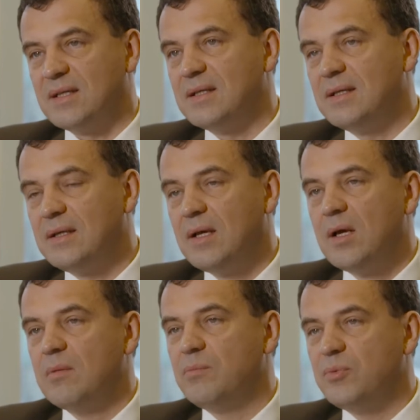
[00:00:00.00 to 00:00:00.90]
années
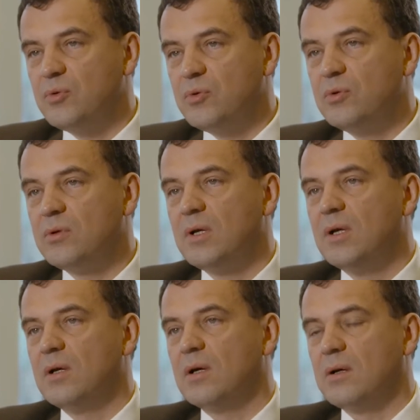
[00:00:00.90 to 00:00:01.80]
pour
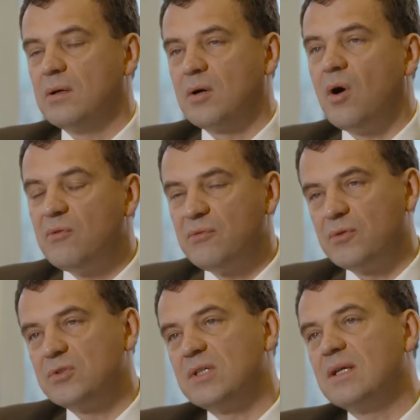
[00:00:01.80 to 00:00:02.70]
euh,
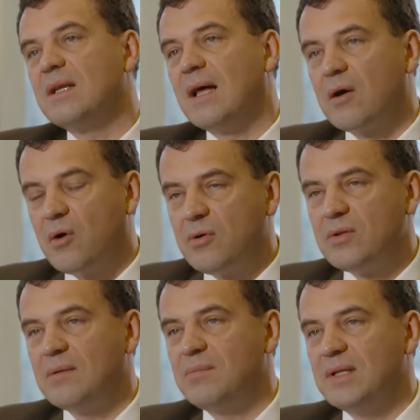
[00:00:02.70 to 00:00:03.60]
renforcer la
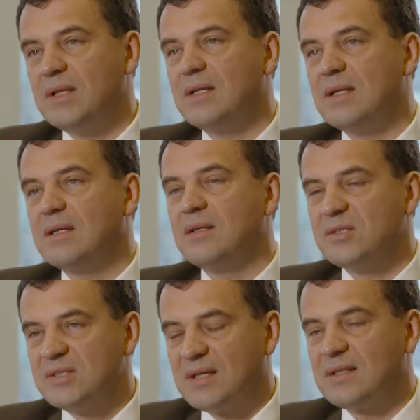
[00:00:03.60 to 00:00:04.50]
rentabilité de
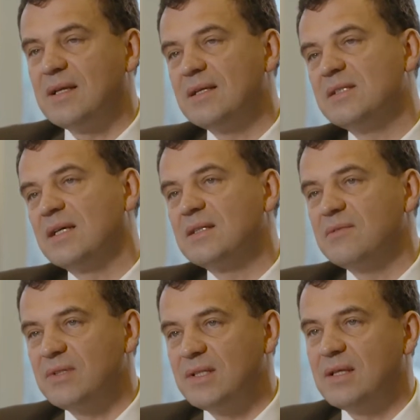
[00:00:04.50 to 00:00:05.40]
certaines
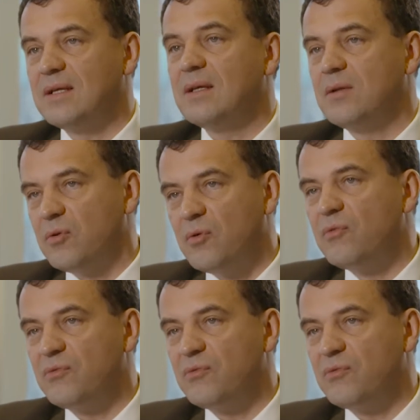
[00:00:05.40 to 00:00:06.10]
activités non